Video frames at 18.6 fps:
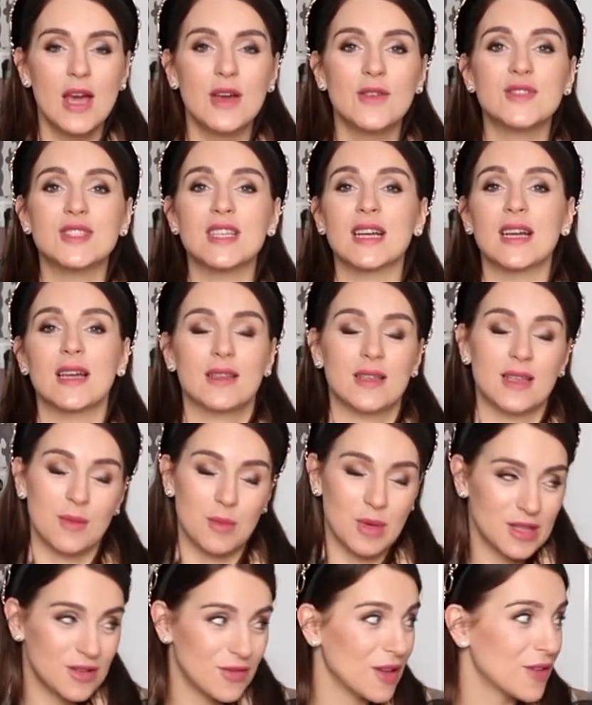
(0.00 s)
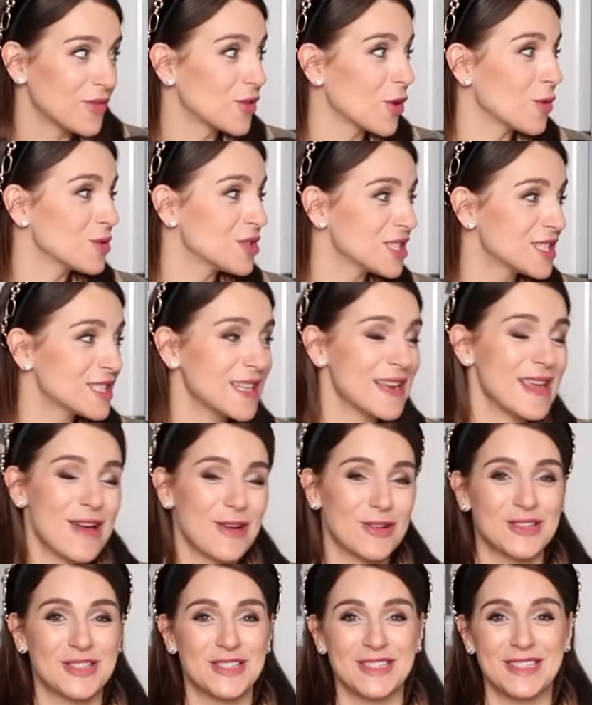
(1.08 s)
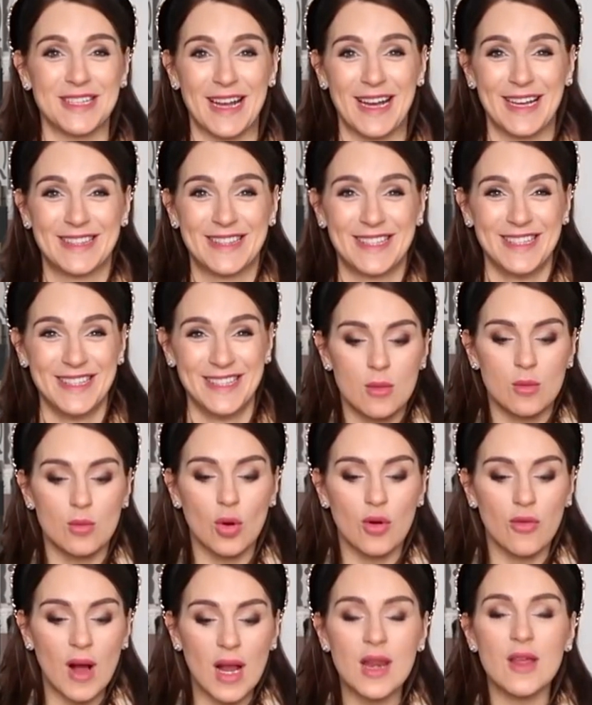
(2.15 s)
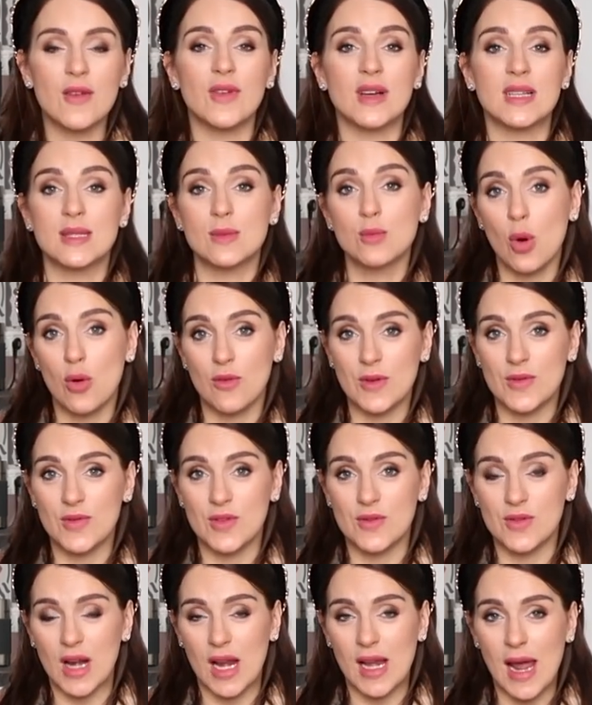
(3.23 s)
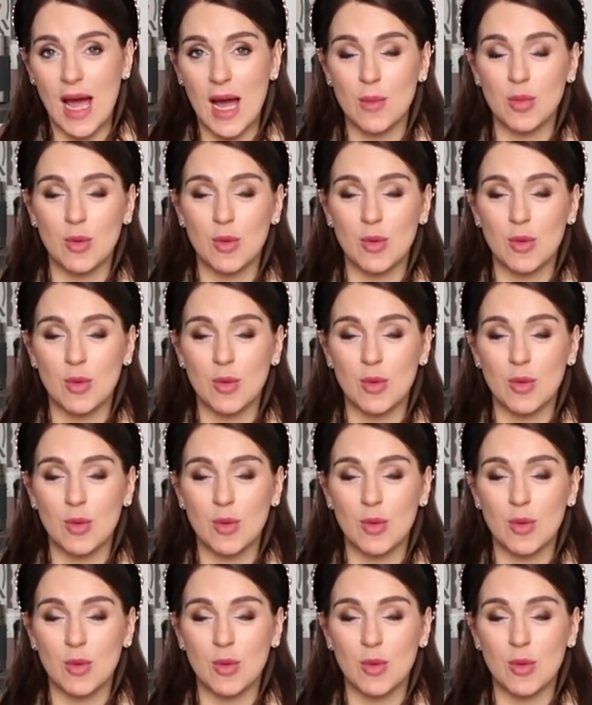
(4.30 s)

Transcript: Все, и Матвей в том числе очень рад. Буквально 8 февраля